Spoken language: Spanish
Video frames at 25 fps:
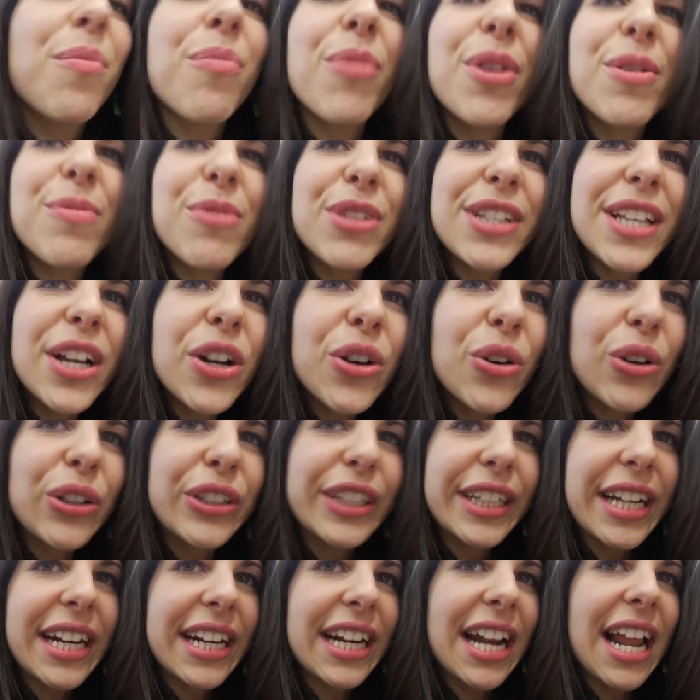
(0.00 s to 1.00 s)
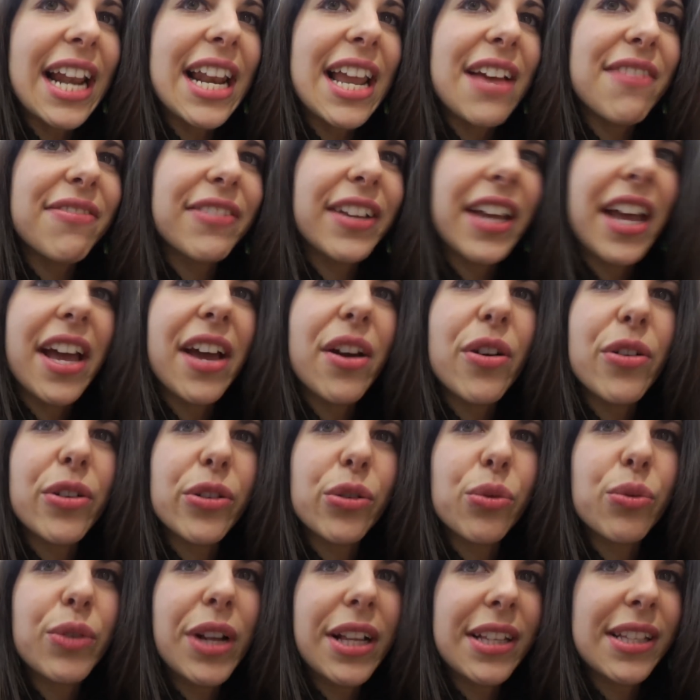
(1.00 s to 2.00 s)
Podemos encontrar la Lef, que
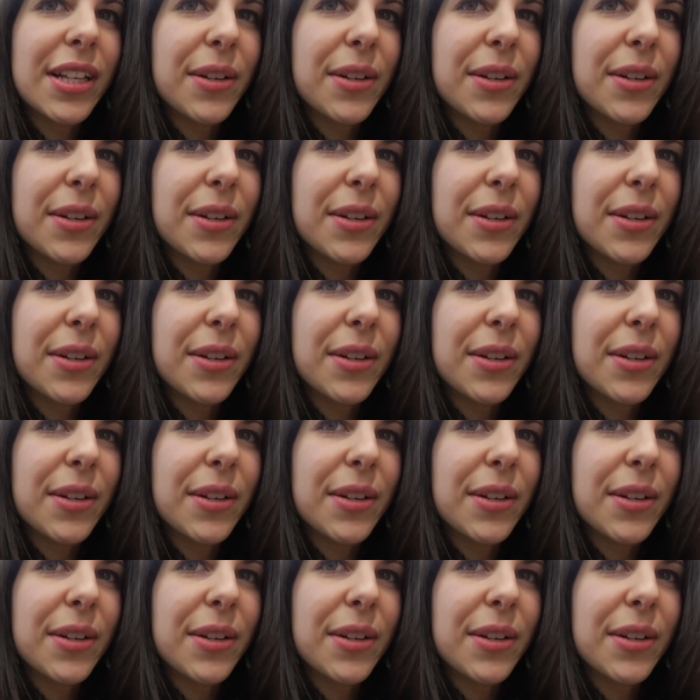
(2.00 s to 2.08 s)
es una